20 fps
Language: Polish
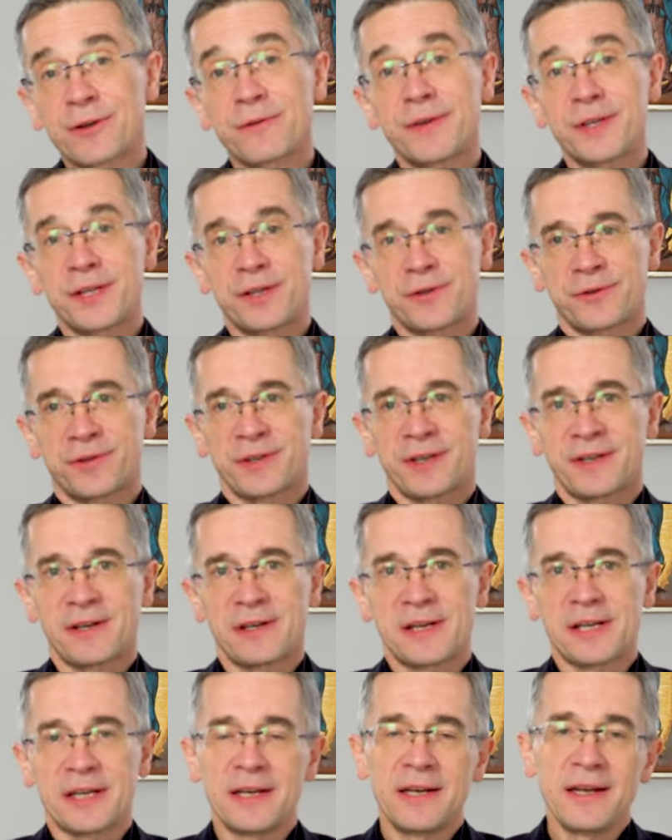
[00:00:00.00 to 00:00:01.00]
dowiedzieć o tej
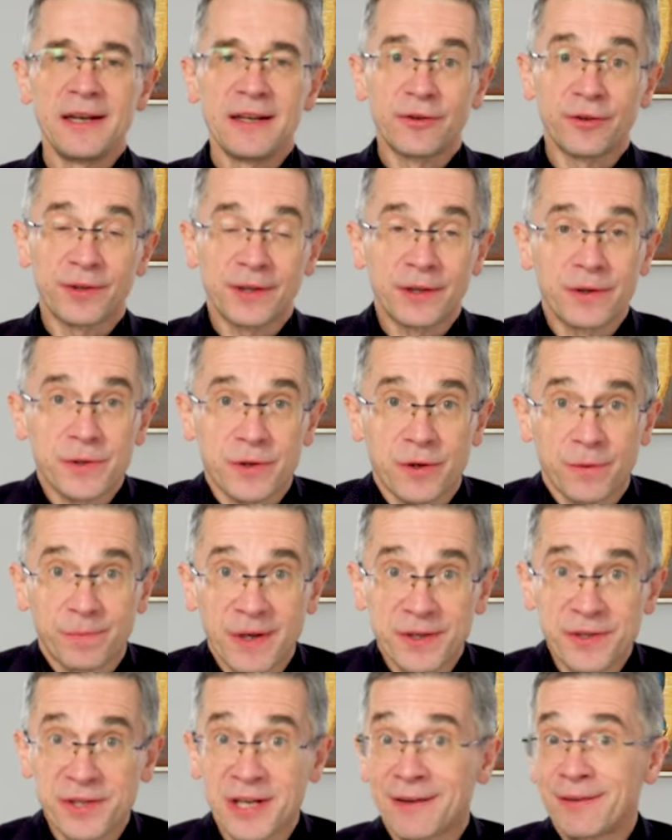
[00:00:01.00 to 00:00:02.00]
religii, do tego
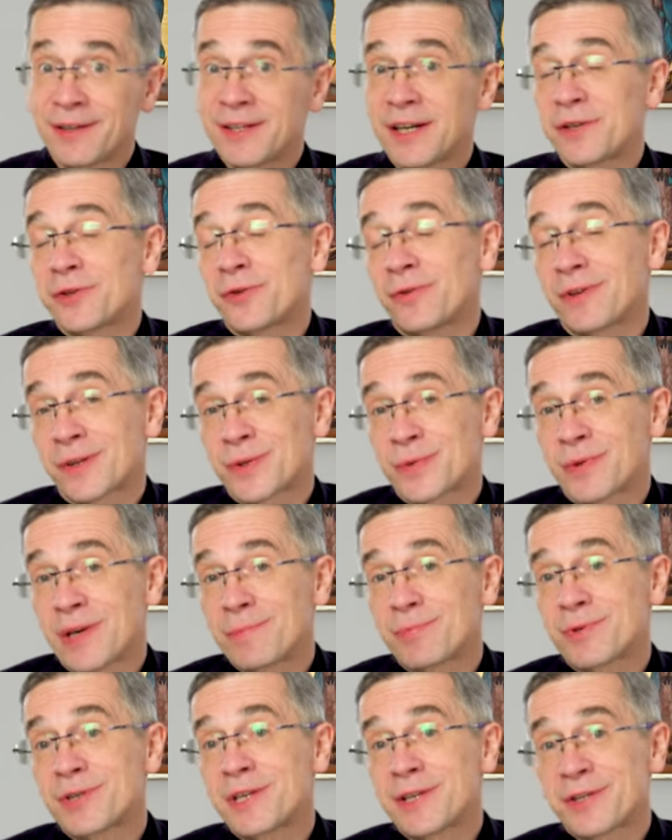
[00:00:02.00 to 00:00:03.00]
stopnia, że nawet, jak się
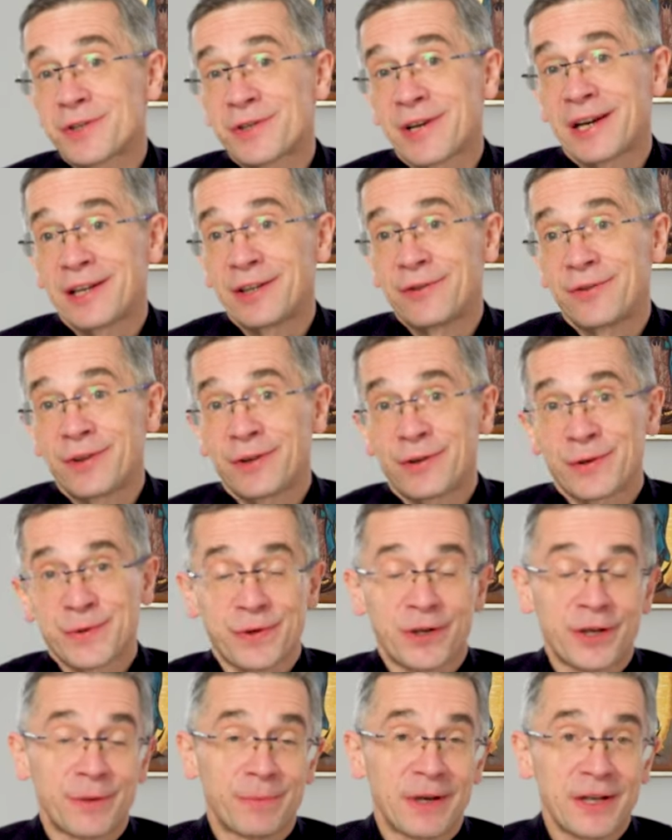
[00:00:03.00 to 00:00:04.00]
okazuje, przyjeżdżali do
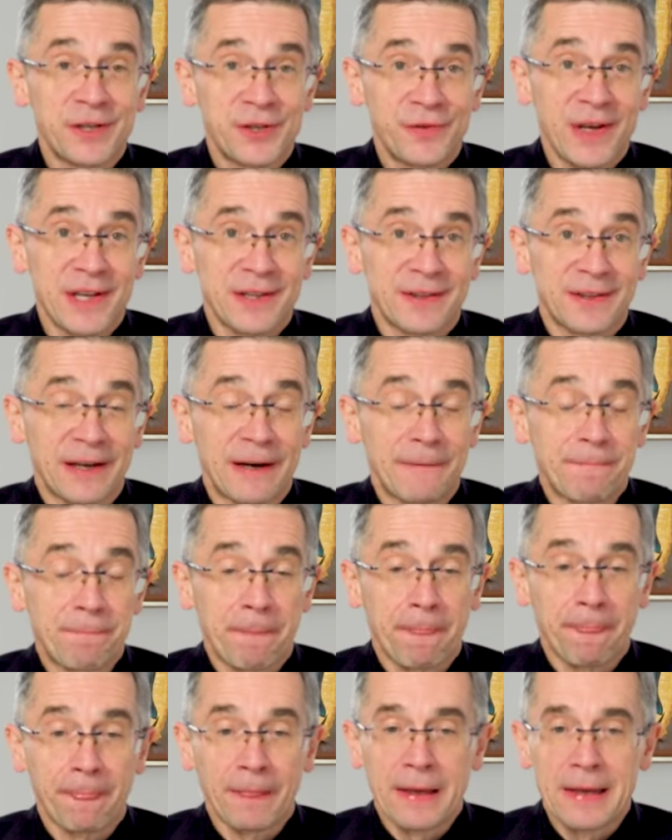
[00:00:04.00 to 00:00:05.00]
Jerozolimy na święta.
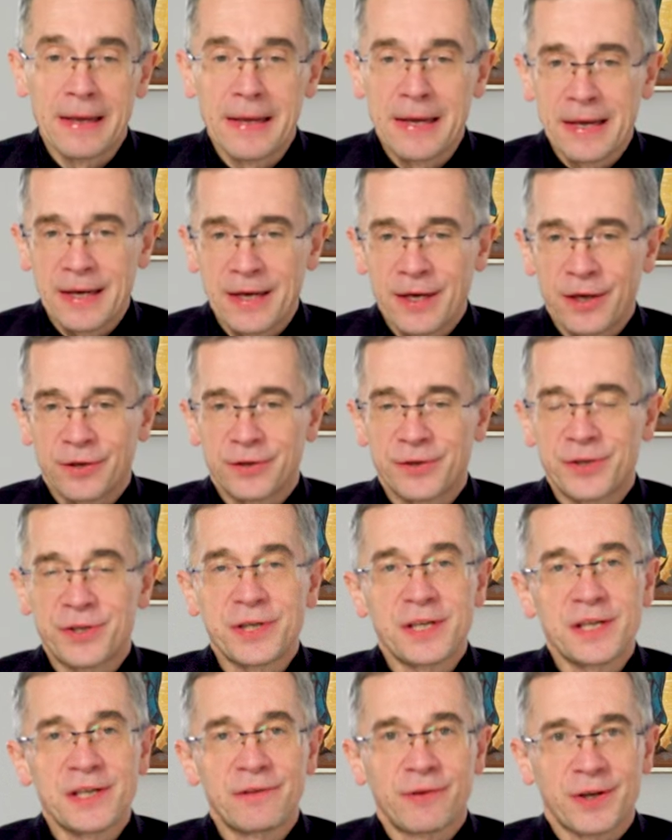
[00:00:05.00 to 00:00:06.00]

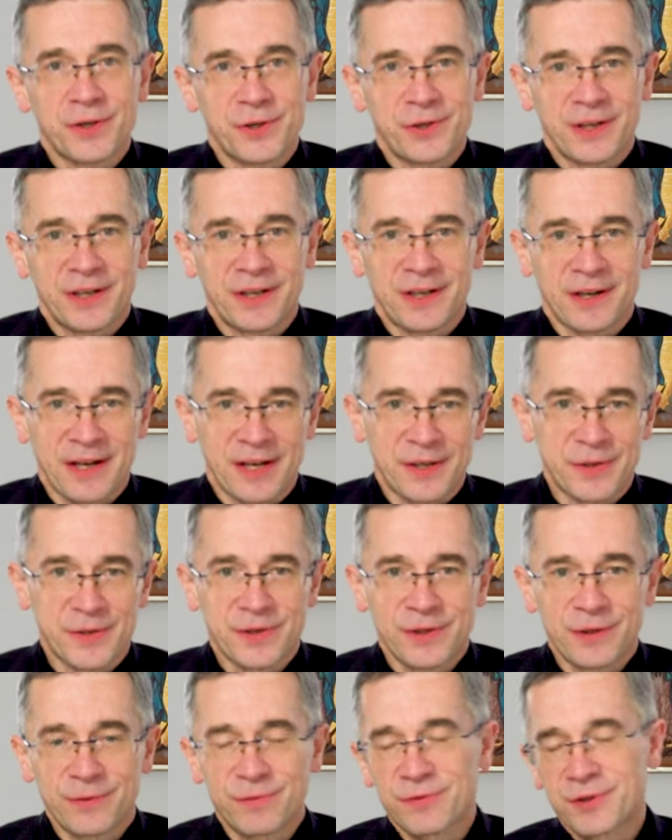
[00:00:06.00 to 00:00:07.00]
Ci właśnie
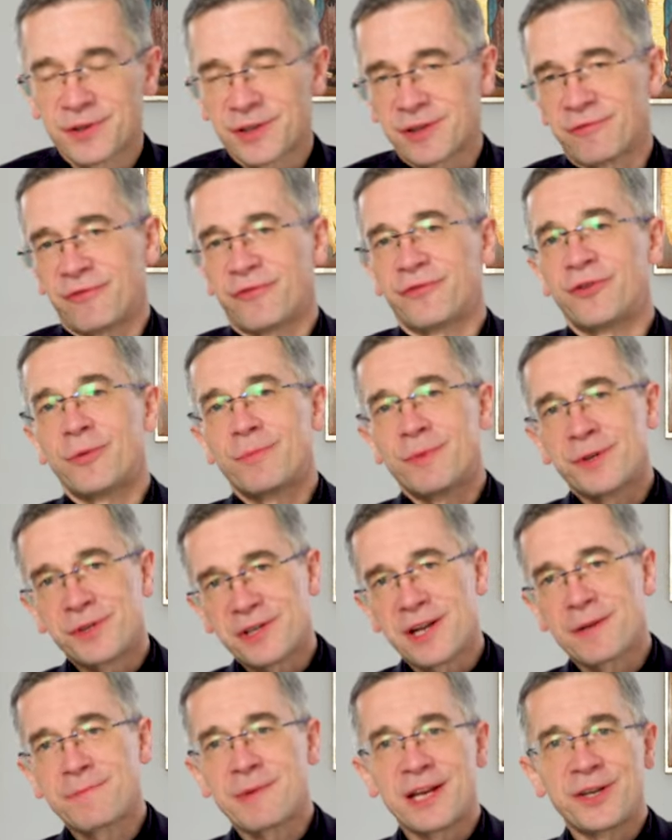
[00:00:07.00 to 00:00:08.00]
Grecy, którzy w
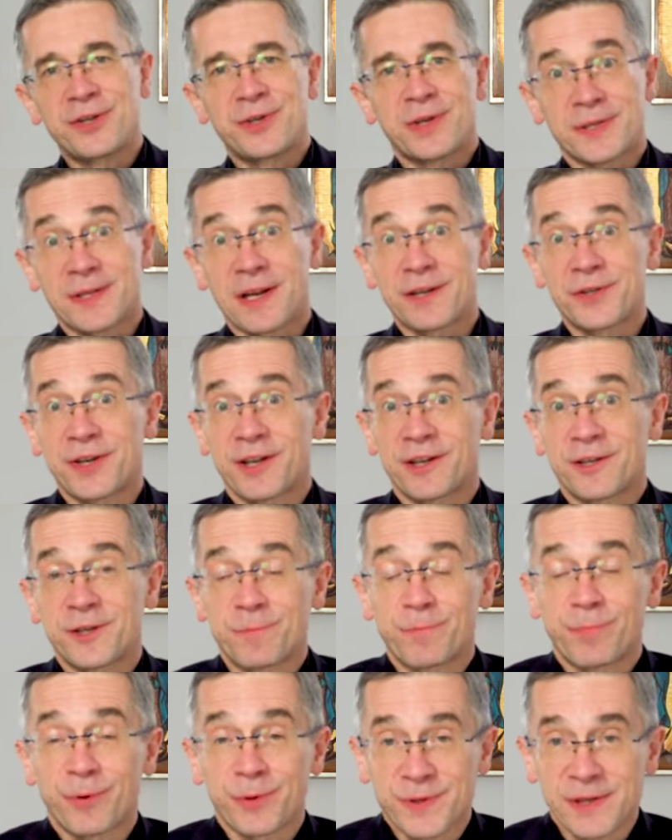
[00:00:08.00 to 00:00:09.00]
domyśle mieli się stać kiedyś
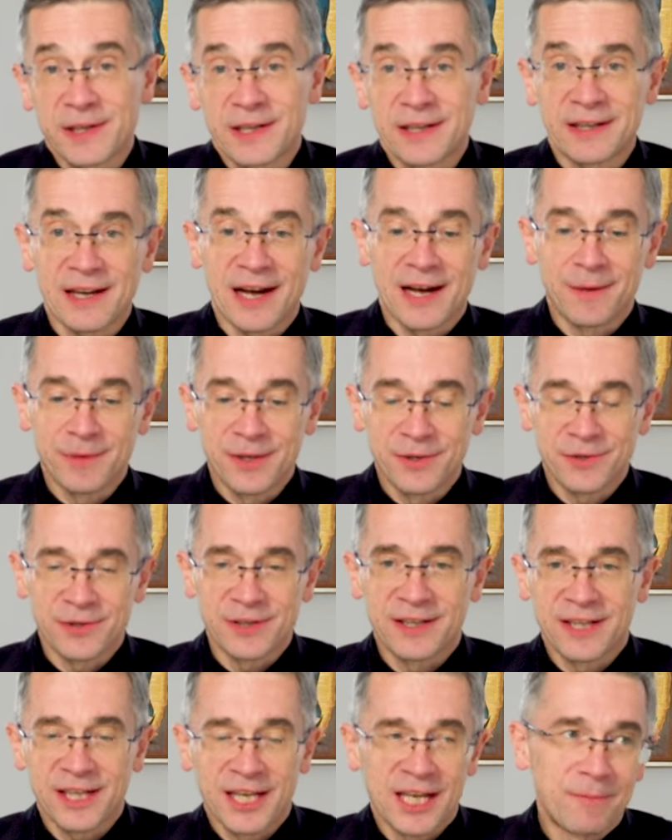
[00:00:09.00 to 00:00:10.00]
prozelitami,
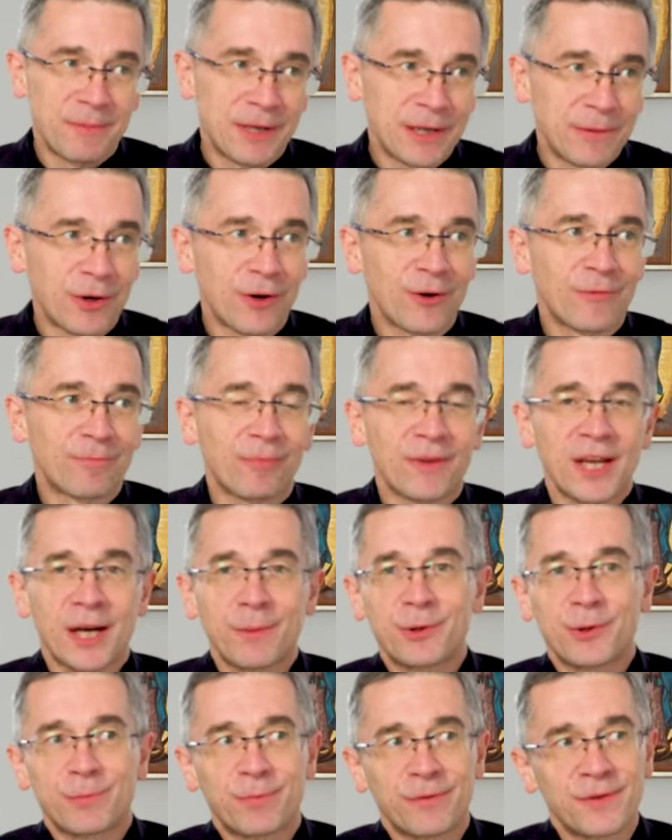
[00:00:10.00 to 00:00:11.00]
czyli takimi, no
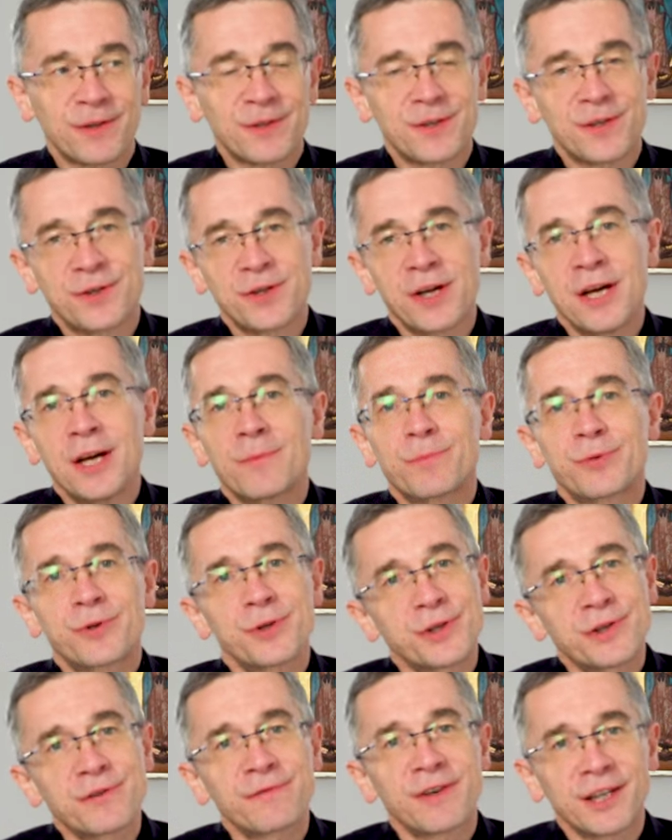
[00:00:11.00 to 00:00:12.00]
jakby to powiedzieć,
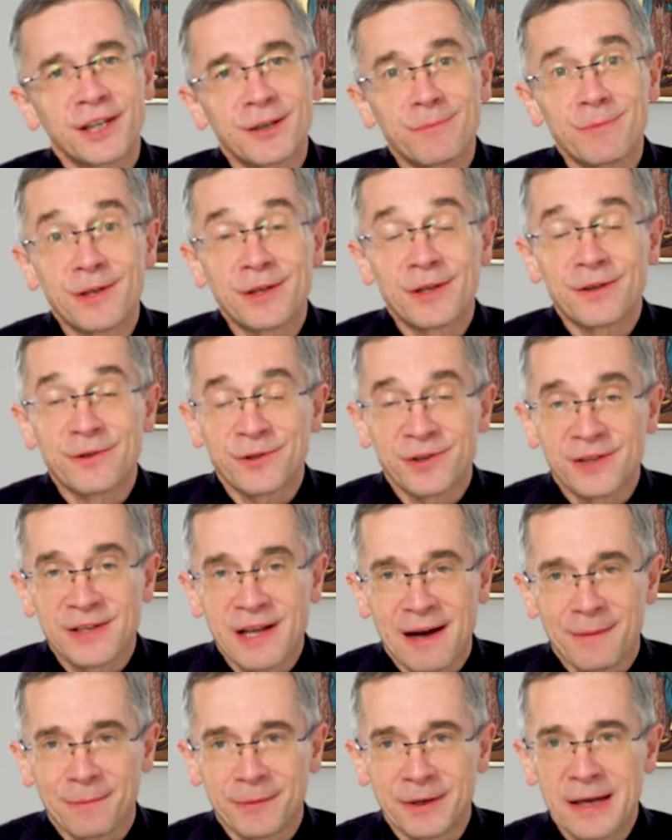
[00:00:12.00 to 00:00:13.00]
przyszywanymi
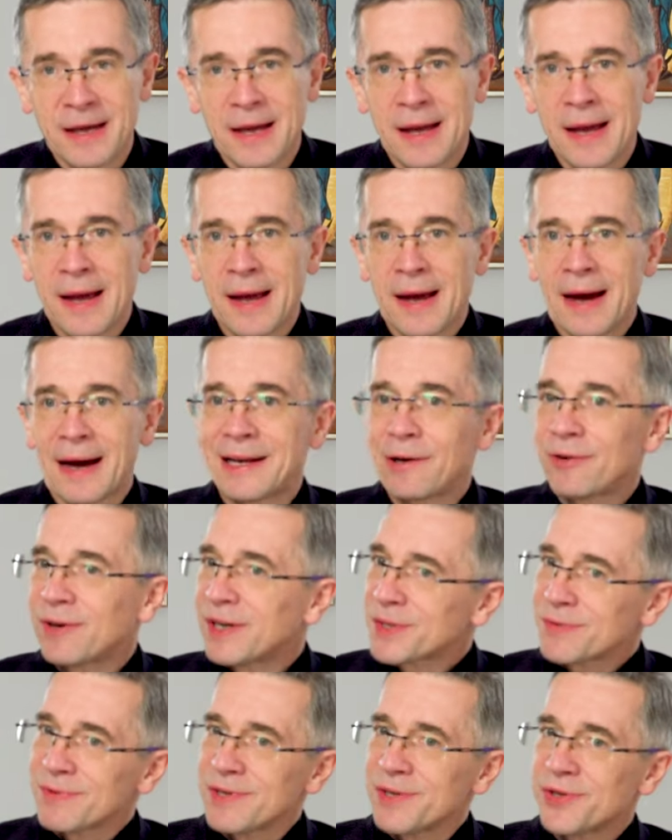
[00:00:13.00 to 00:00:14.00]
Żydami. Ale
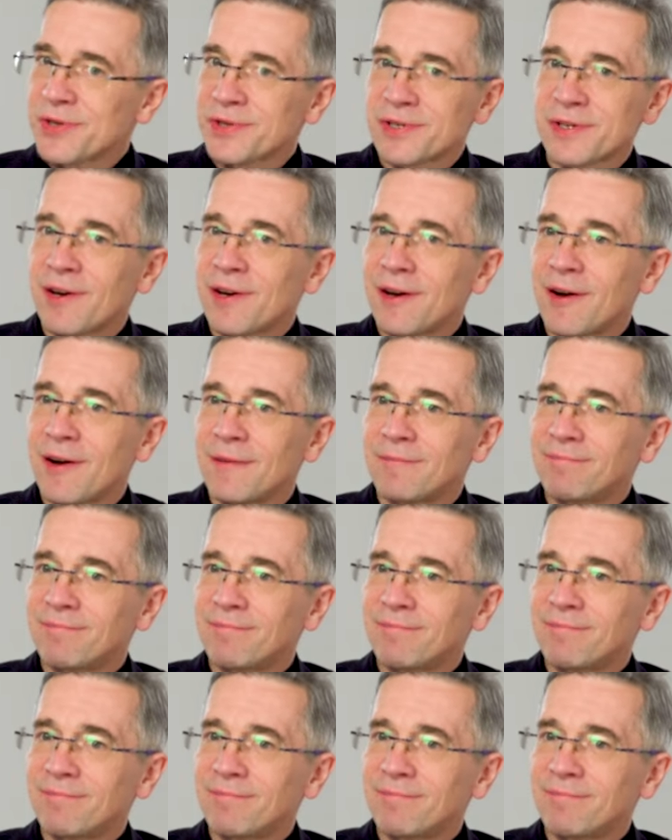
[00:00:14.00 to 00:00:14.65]
okazuje się, że